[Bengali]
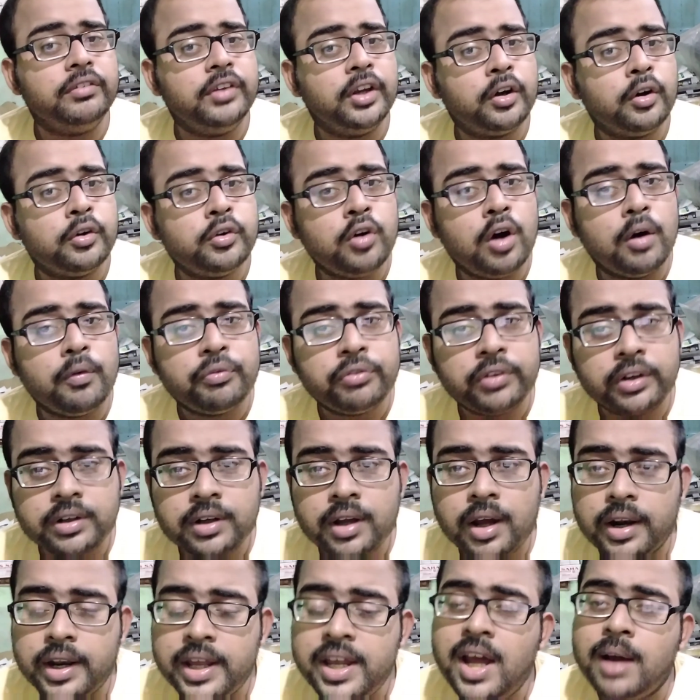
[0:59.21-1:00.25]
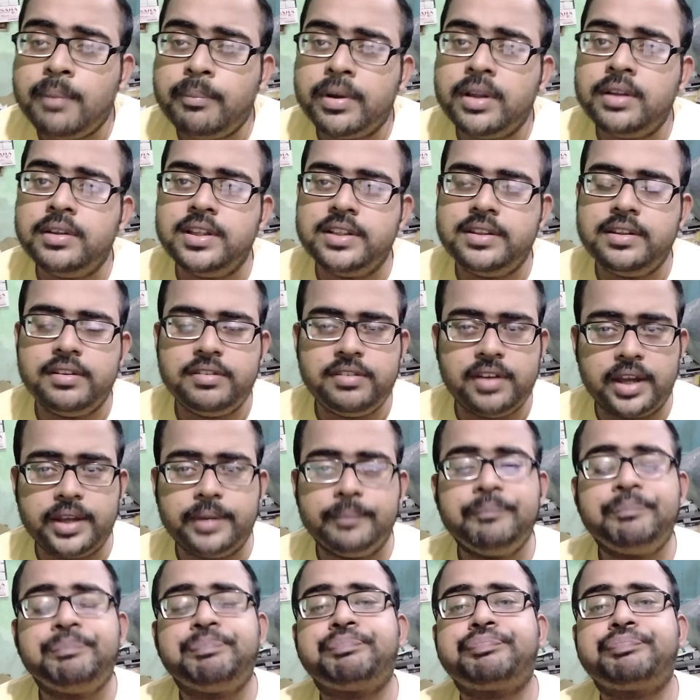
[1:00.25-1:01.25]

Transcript: যে কোনো অফসেট খানায় আমরা দিতে চাই